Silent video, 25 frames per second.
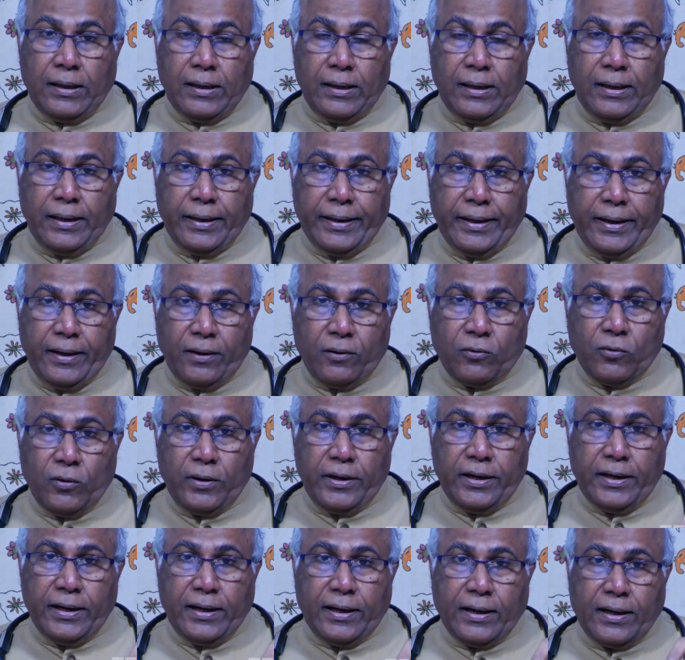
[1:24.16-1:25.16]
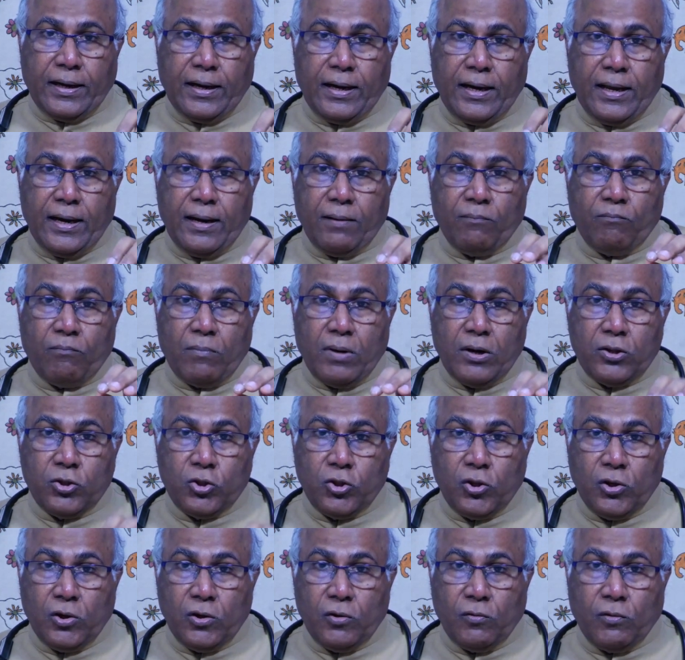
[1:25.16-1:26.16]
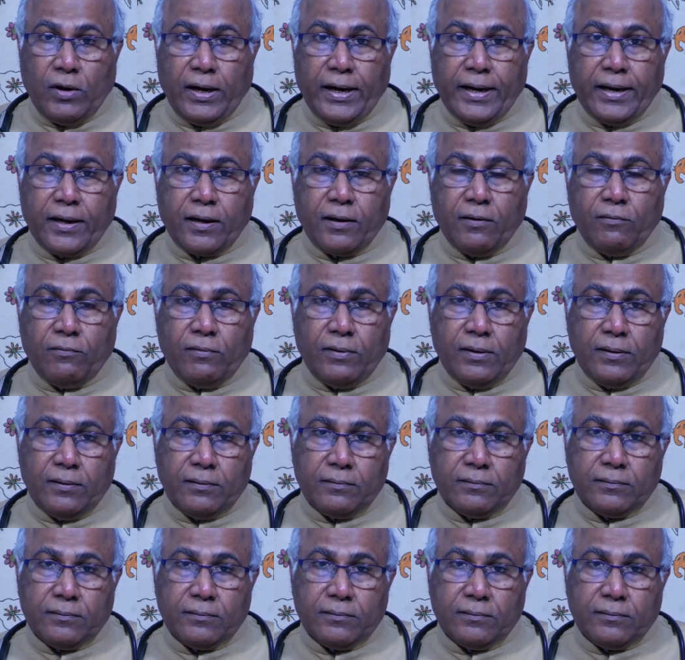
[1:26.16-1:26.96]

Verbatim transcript: అలాగే కొన్ని రకాల మందులు వాడకము